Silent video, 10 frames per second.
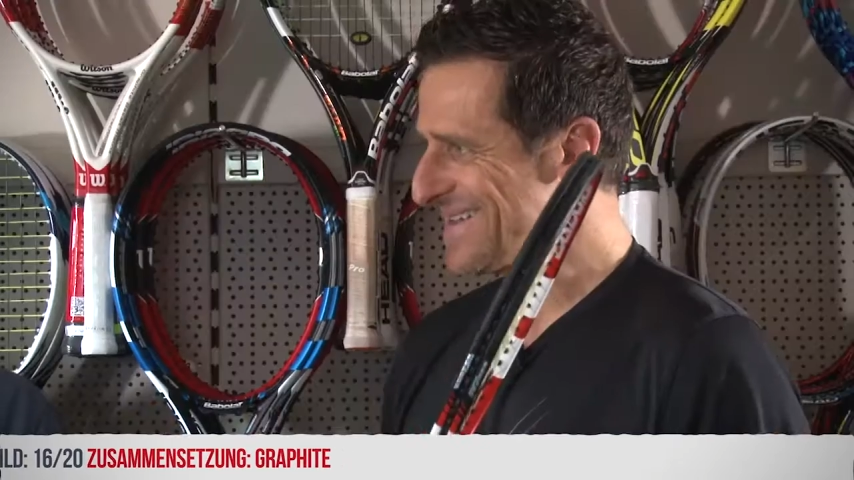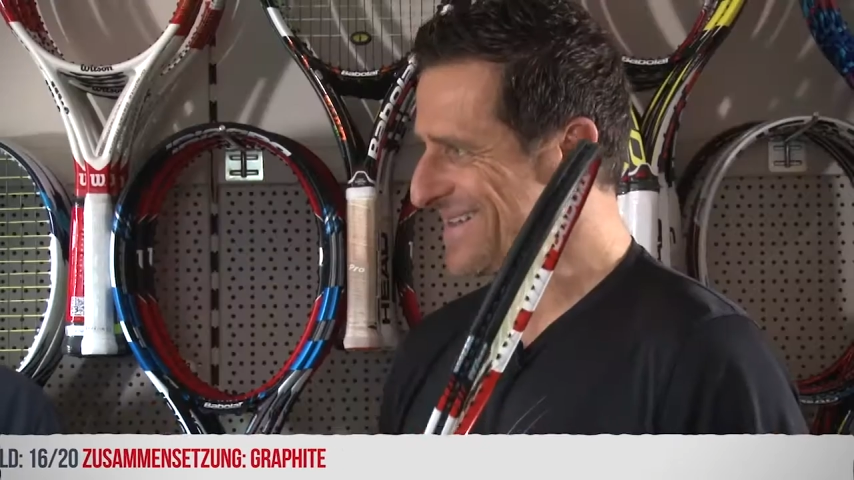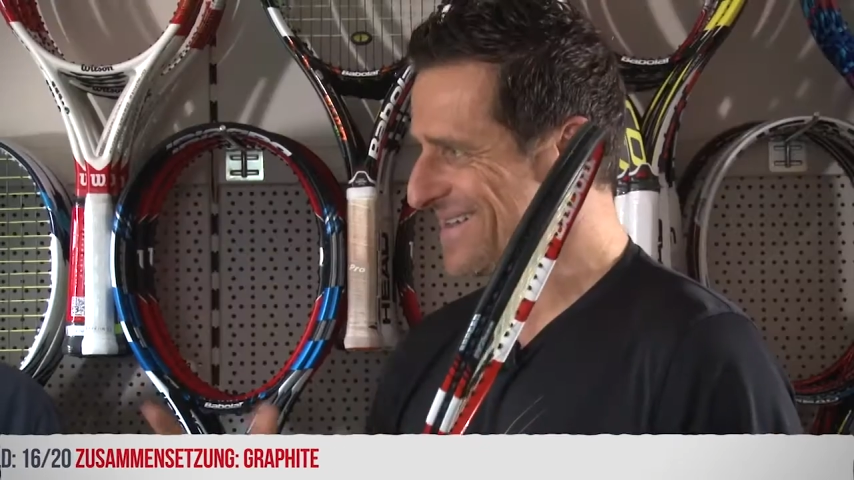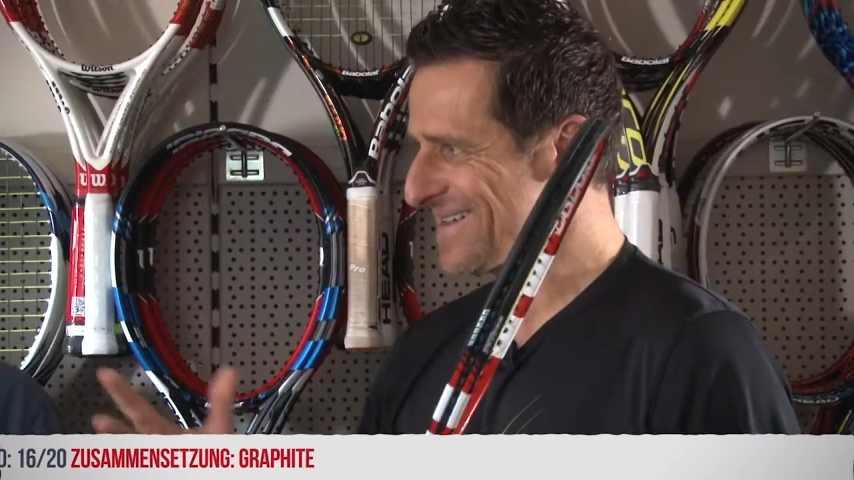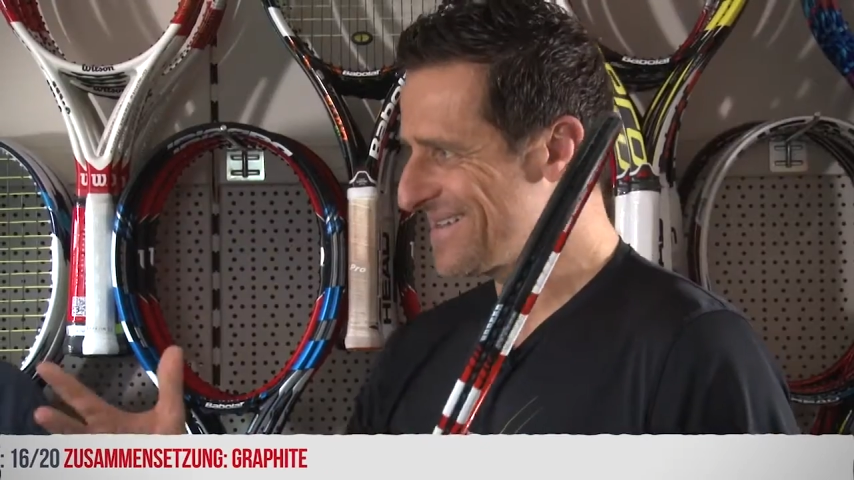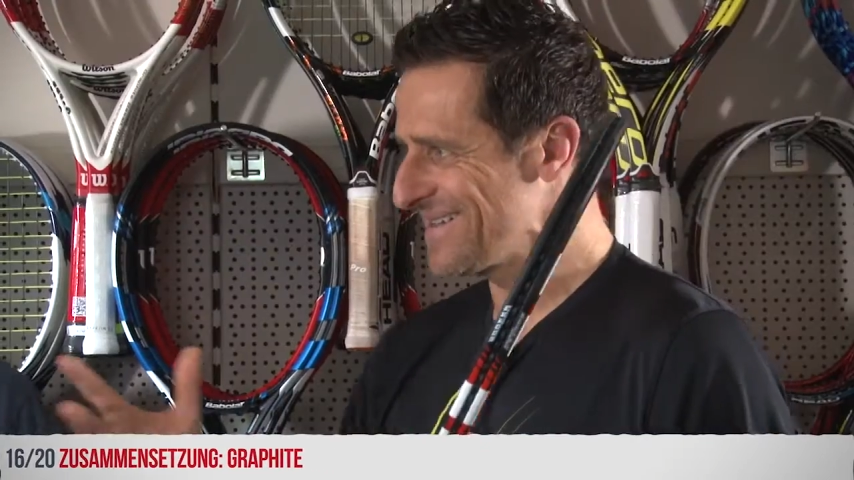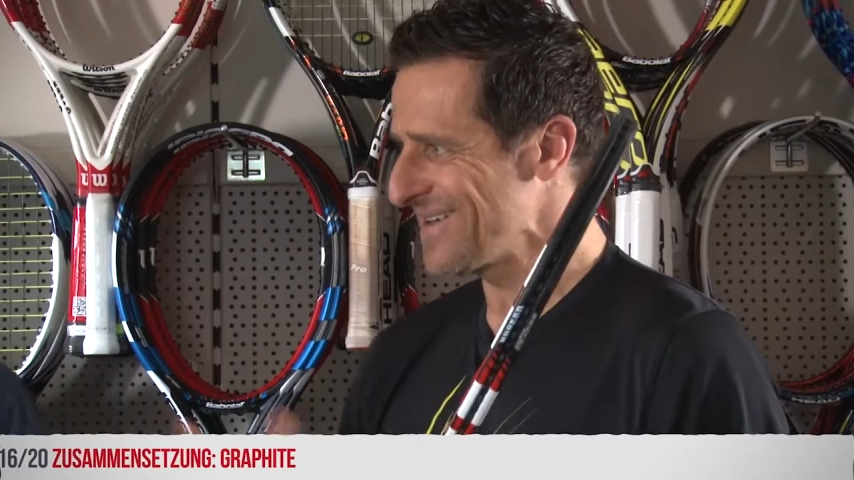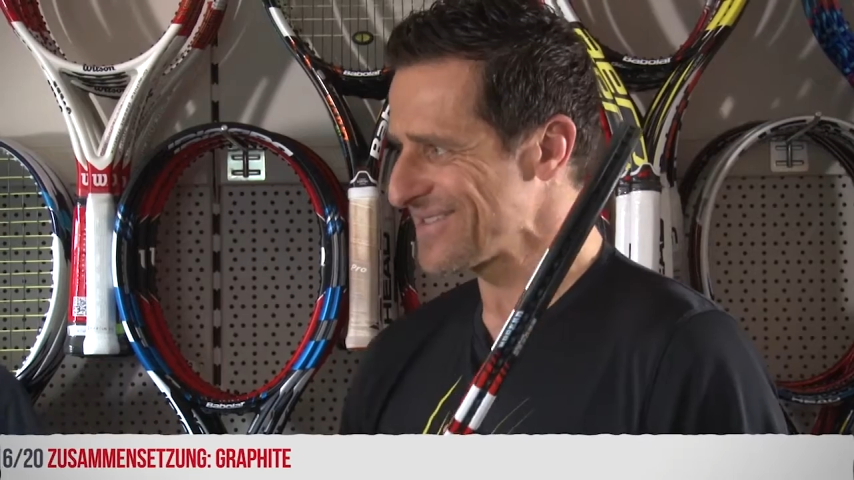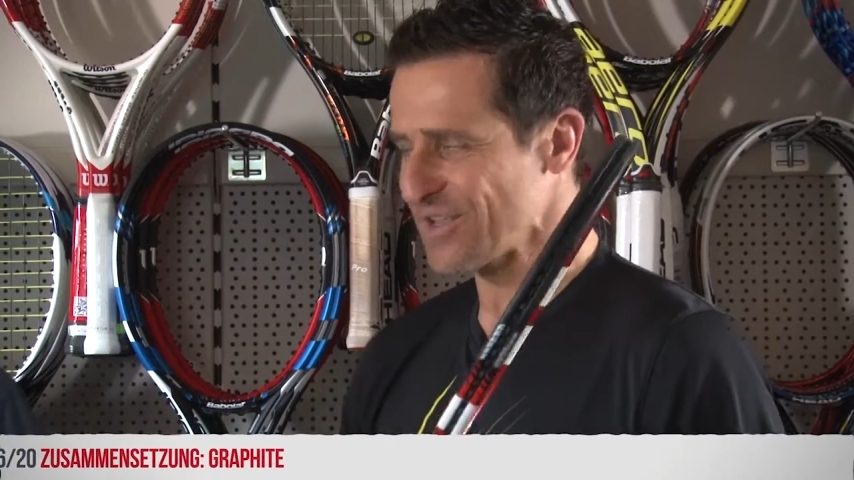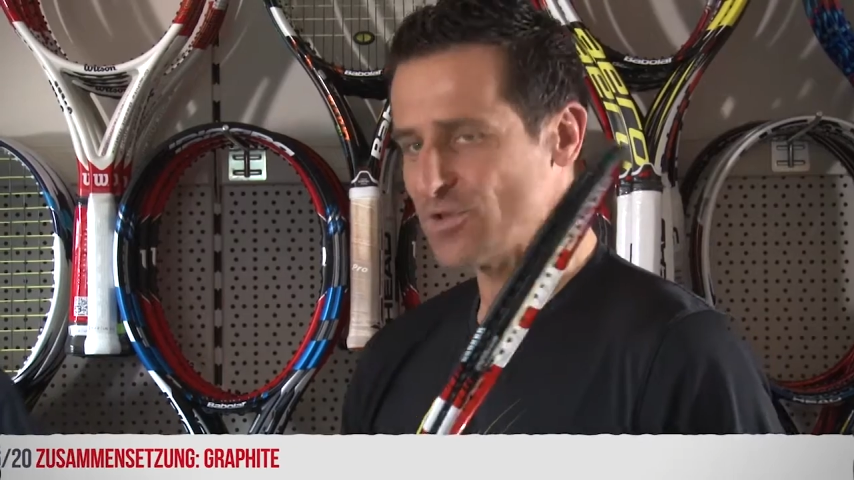äh,
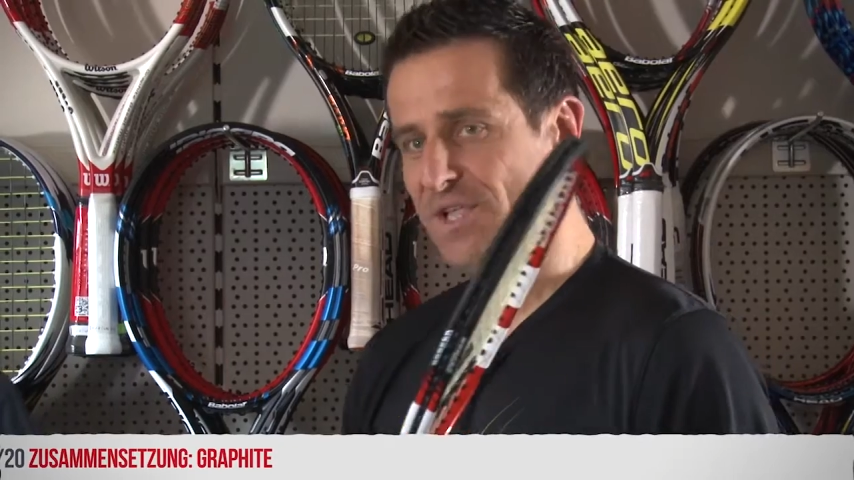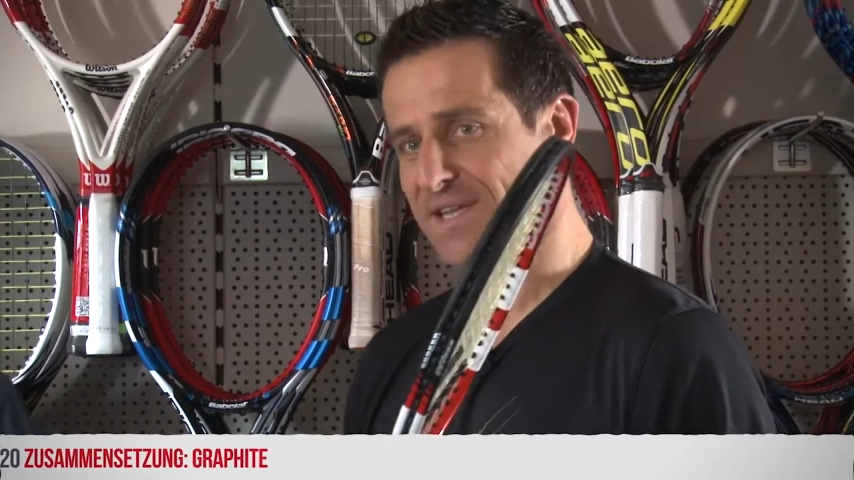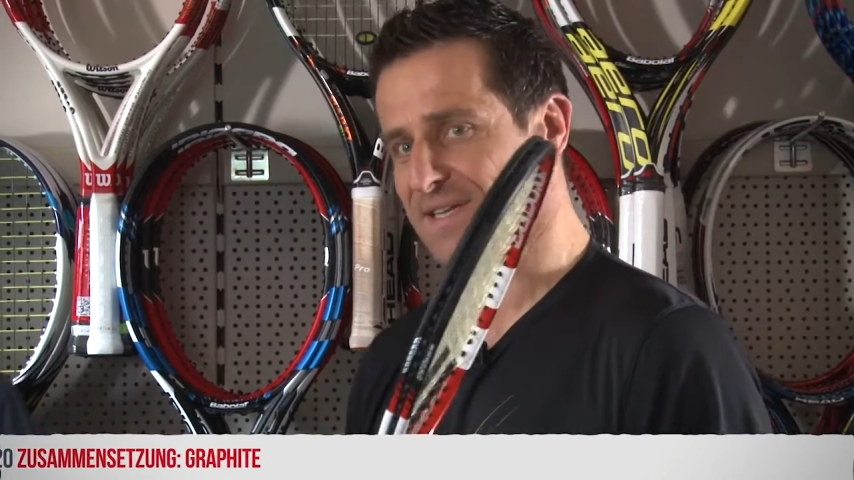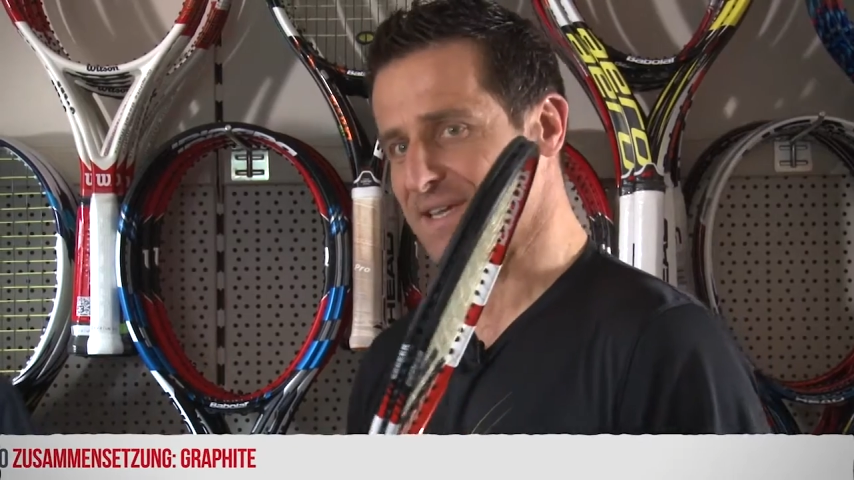hat den Schläger